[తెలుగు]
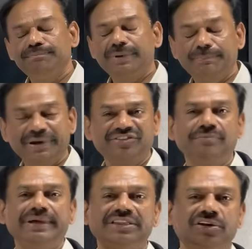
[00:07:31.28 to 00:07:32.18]

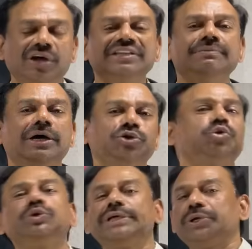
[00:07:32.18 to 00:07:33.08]
ప్రిపరేషన్ మెథడాలజీని
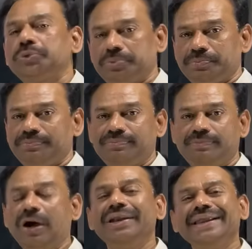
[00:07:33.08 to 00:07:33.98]
మార్చుకుంటారో
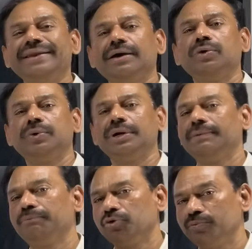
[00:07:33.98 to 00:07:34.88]
ఆన్లైన్ కాకుండా
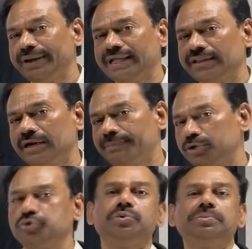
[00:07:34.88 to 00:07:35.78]
బుక్ మీద
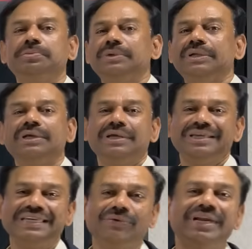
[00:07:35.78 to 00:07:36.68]
ఆధారపడుతూ
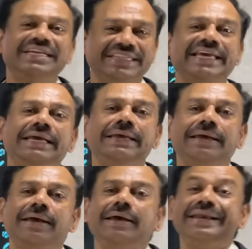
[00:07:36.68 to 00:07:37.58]
ఎవరైతే
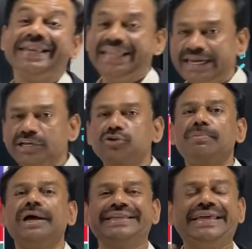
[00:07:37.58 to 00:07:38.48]
నెగిటివ్
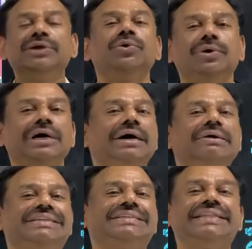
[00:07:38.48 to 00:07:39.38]
మార్కింగ్లో
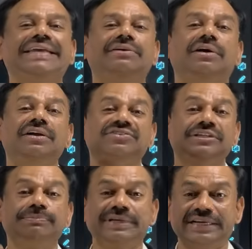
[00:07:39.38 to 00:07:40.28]
కావాల్సింది
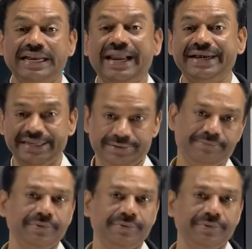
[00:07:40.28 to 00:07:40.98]
కాన్సెప్ట్ క్లారిటీ